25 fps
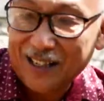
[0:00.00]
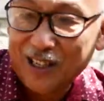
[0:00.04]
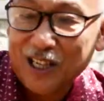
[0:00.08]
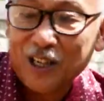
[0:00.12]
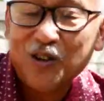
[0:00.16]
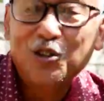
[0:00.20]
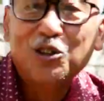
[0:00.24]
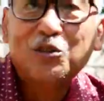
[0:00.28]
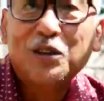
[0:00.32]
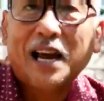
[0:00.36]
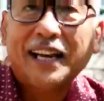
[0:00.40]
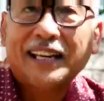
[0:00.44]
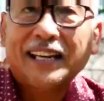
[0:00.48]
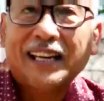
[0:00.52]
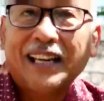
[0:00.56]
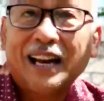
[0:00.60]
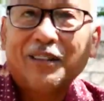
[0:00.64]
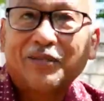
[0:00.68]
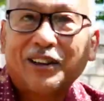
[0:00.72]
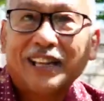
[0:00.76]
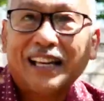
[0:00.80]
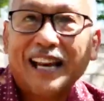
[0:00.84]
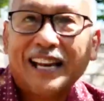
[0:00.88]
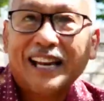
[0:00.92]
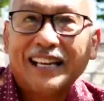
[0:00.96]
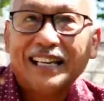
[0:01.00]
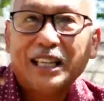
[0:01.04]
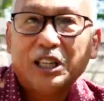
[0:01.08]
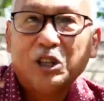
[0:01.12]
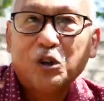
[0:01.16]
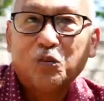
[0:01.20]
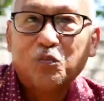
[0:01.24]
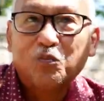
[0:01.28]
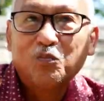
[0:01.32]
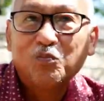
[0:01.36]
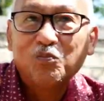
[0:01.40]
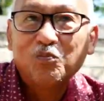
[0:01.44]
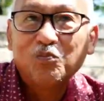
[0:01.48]
sudah ada dalam keadaan
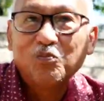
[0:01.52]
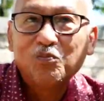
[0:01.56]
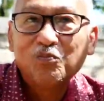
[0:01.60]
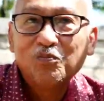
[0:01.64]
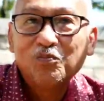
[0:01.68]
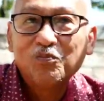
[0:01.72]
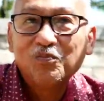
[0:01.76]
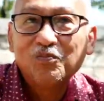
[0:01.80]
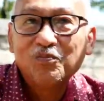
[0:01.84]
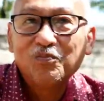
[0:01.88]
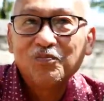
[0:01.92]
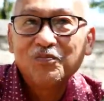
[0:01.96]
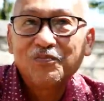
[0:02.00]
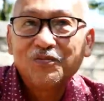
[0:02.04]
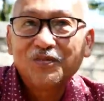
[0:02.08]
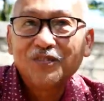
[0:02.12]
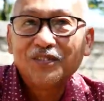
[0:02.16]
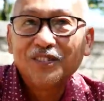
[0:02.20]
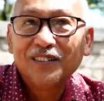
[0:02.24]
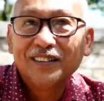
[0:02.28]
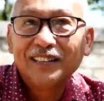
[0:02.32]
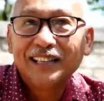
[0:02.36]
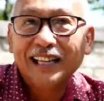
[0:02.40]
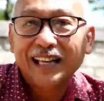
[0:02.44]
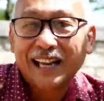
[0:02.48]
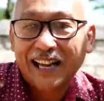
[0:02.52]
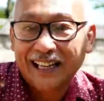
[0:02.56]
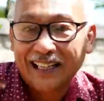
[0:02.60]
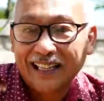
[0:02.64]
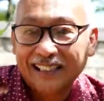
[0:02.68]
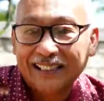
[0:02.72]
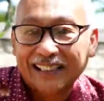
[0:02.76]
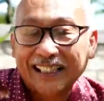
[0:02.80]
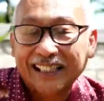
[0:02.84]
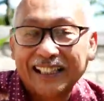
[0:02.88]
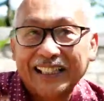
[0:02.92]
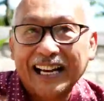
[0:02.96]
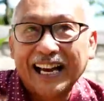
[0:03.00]
hidup dia ada
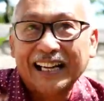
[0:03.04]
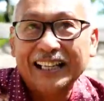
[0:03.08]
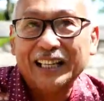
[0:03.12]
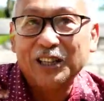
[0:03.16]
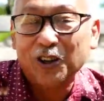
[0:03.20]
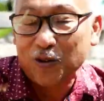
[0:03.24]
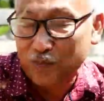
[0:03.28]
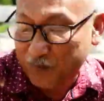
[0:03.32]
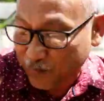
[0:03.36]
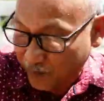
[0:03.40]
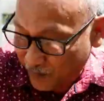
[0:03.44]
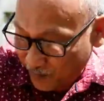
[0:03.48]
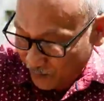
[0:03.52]
sedang hidup